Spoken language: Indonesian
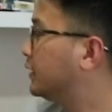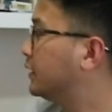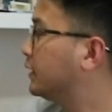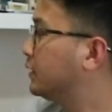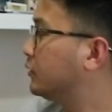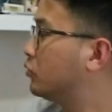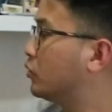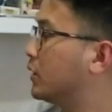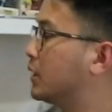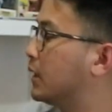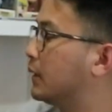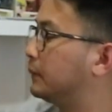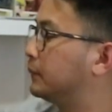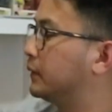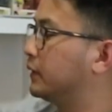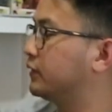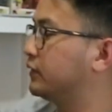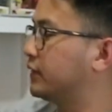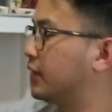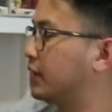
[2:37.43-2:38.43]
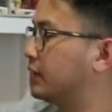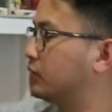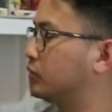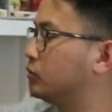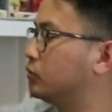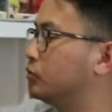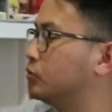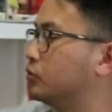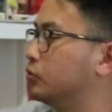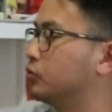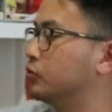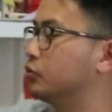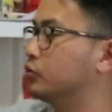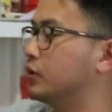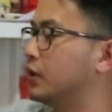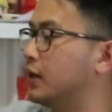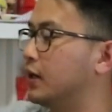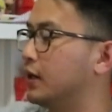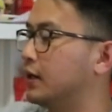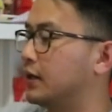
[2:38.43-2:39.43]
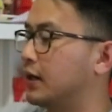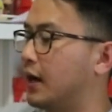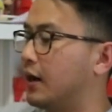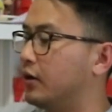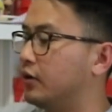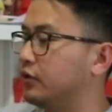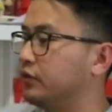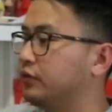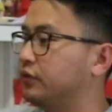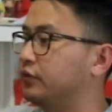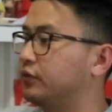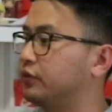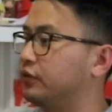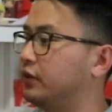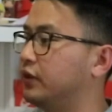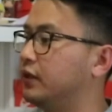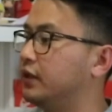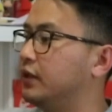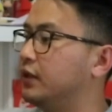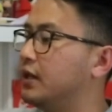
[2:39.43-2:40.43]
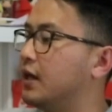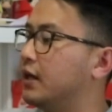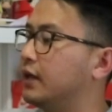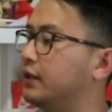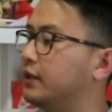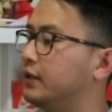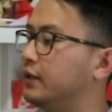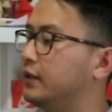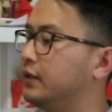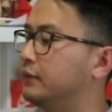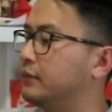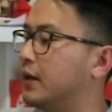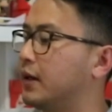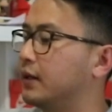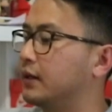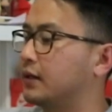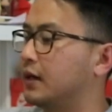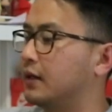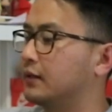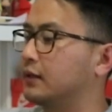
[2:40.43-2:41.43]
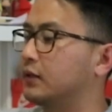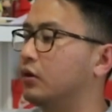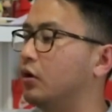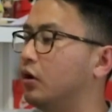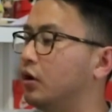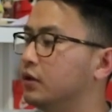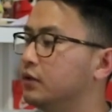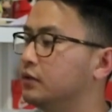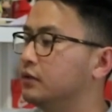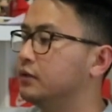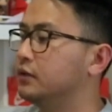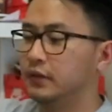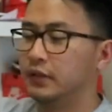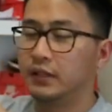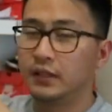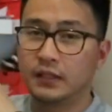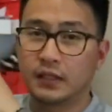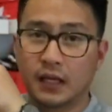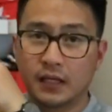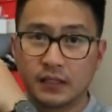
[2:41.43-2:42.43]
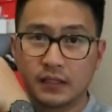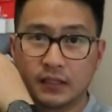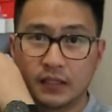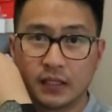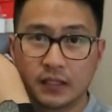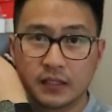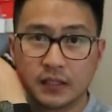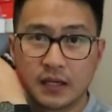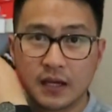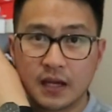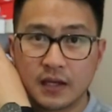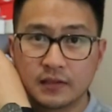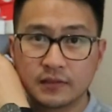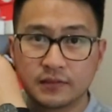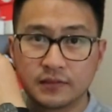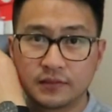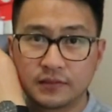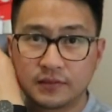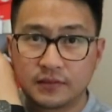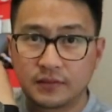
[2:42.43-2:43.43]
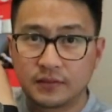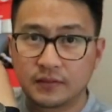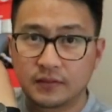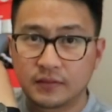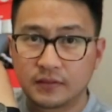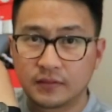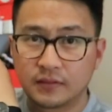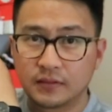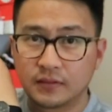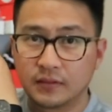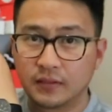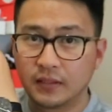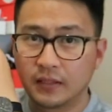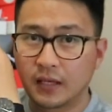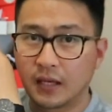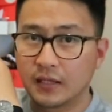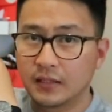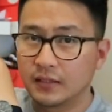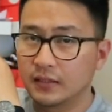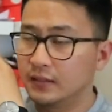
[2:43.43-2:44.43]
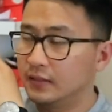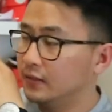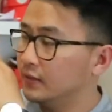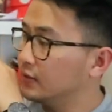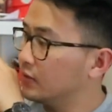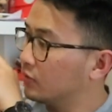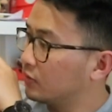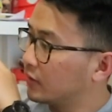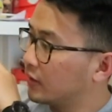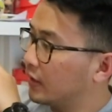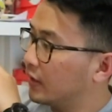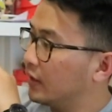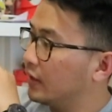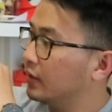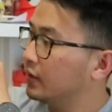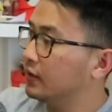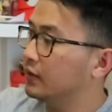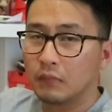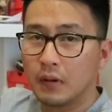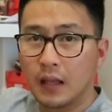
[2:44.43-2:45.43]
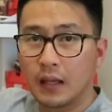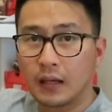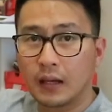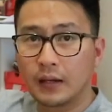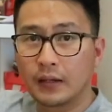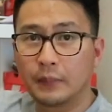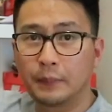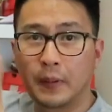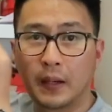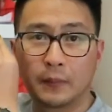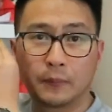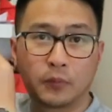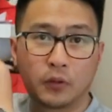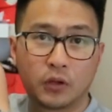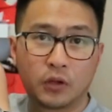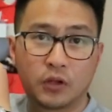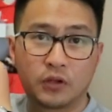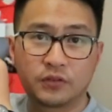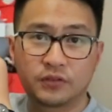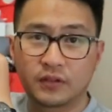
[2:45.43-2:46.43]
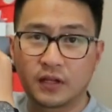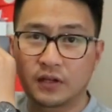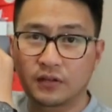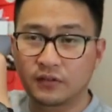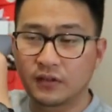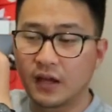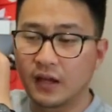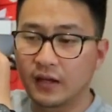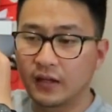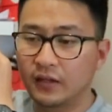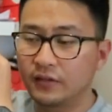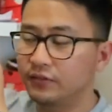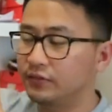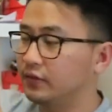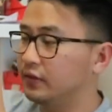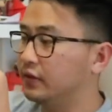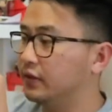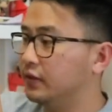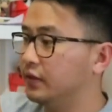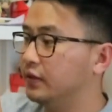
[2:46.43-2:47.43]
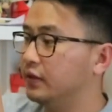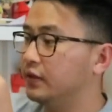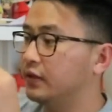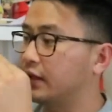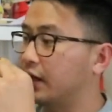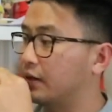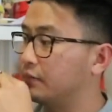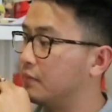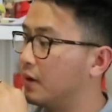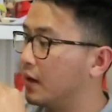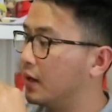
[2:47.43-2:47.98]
ini gue dapet satu uh, kaos, ini dari merek Cotton On. Ini kayak gini aja guys ini kayak gini oke okay. belakang depan polos garis-garis ini keren